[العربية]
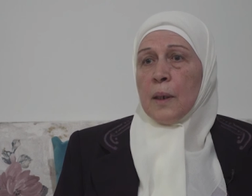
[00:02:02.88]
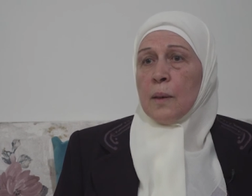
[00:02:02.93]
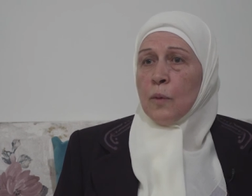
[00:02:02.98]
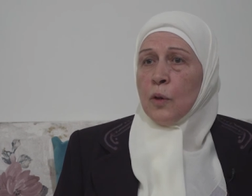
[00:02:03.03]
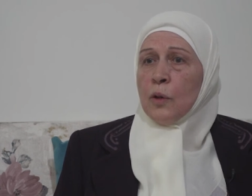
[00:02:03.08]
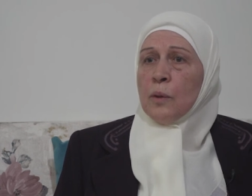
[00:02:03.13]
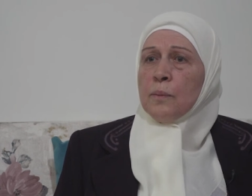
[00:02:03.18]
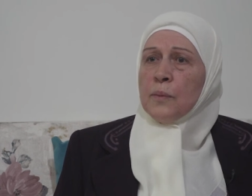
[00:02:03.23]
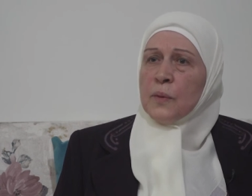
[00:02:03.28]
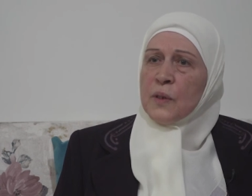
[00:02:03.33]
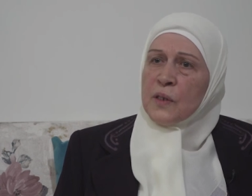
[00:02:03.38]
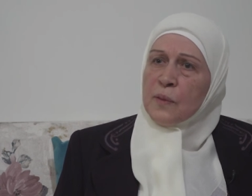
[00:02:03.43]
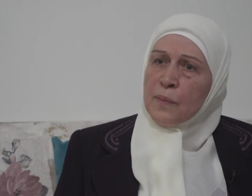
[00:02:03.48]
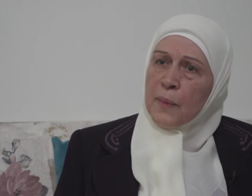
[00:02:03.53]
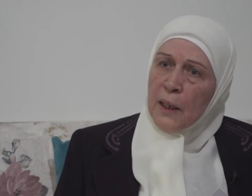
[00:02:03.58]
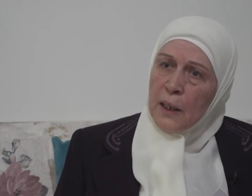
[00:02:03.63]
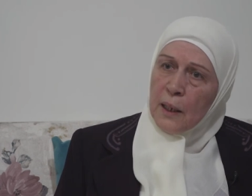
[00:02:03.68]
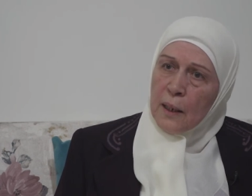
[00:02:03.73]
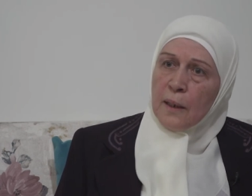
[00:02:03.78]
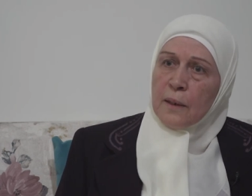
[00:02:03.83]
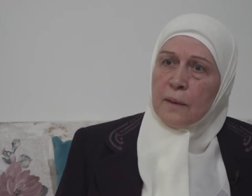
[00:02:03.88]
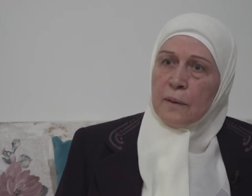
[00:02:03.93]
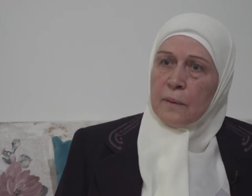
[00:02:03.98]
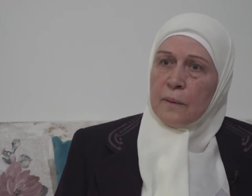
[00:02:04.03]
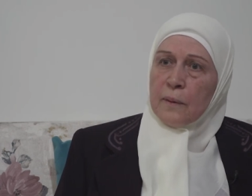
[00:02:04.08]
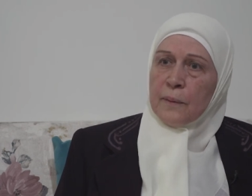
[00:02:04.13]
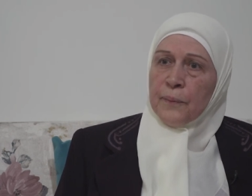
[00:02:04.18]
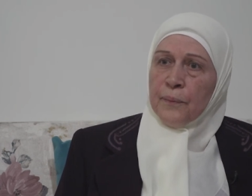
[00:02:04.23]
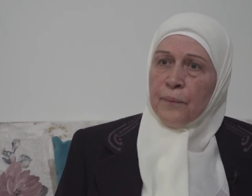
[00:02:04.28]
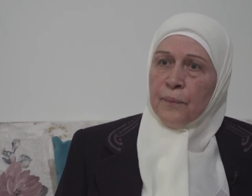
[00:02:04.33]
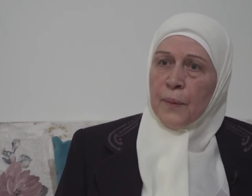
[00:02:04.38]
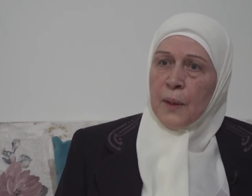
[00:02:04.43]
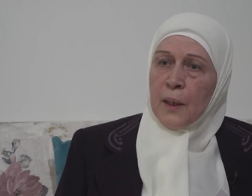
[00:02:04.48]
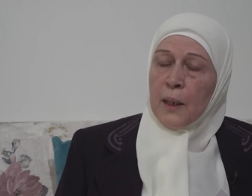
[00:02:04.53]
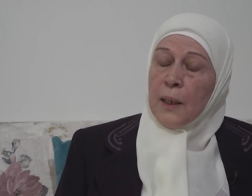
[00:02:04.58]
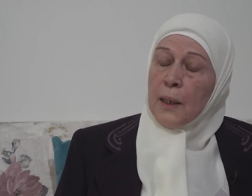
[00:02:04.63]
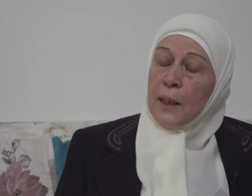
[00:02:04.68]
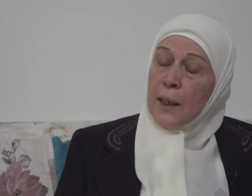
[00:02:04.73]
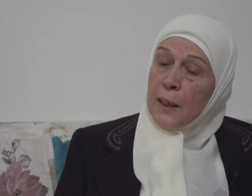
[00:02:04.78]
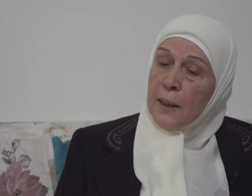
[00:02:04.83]
المهم تسمعي العرض
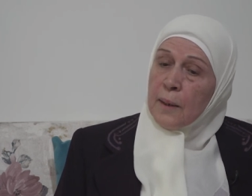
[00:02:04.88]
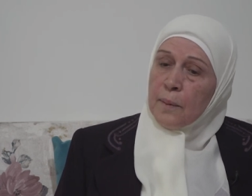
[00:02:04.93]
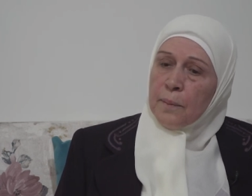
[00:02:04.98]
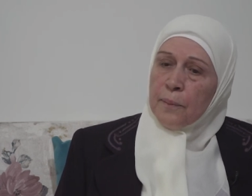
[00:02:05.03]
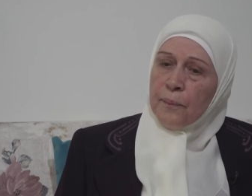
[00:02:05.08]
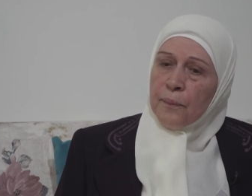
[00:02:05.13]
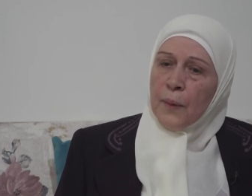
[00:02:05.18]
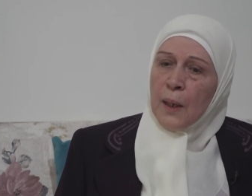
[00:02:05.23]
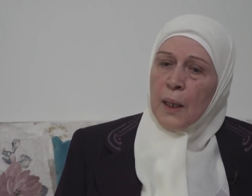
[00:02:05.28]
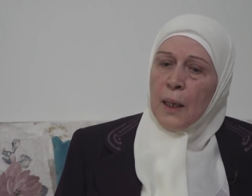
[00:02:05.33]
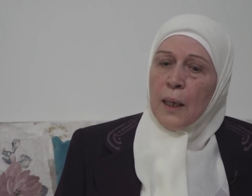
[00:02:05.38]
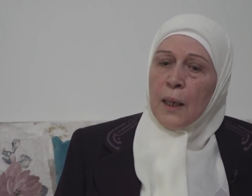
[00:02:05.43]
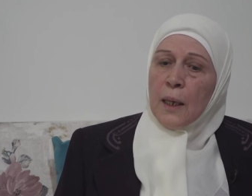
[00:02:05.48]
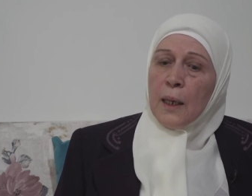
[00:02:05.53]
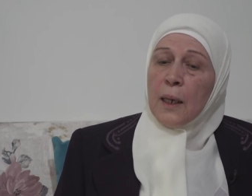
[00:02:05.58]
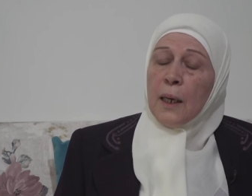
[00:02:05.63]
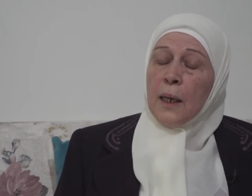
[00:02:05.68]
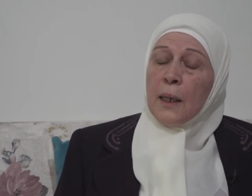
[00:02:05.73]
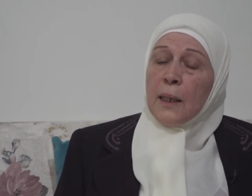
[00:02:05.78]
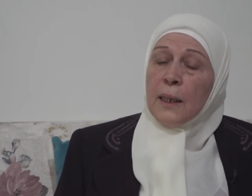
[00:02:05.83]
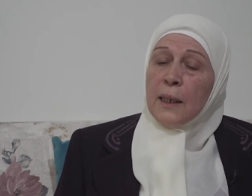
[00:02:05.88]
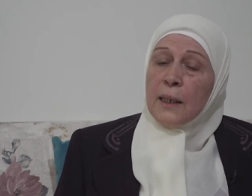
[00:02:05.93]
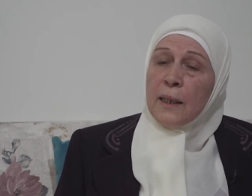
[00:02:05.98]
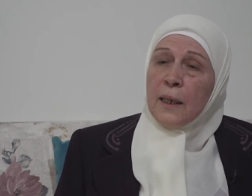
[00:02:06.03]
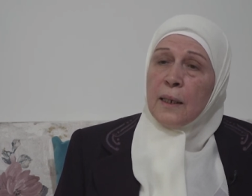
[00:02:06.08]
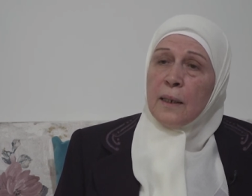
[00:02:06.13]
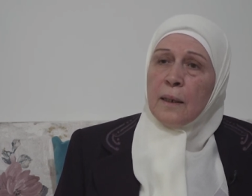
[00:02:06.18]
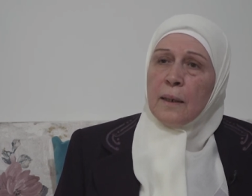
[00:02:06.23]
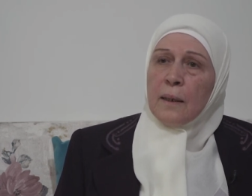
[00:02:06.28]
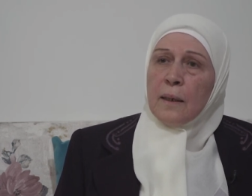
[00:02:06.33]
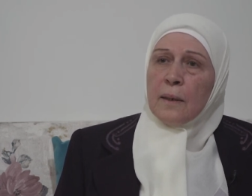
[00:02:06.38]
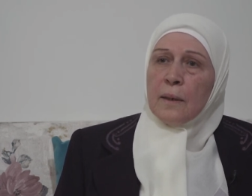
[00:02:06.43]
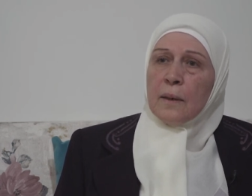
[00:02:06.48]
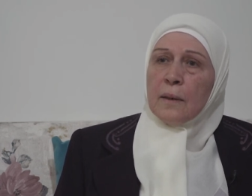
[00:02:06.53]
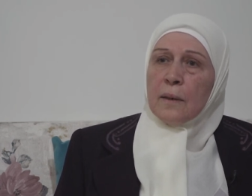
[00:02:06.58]
نعم قال غدا